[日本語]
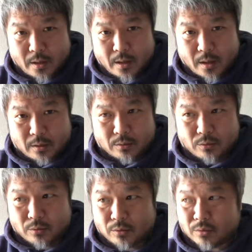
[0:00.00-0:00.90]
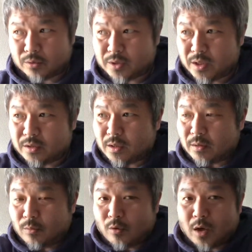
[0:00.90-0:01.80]
あのー、全
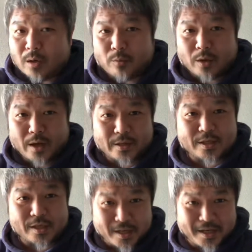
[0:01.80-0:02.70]
然お金もないし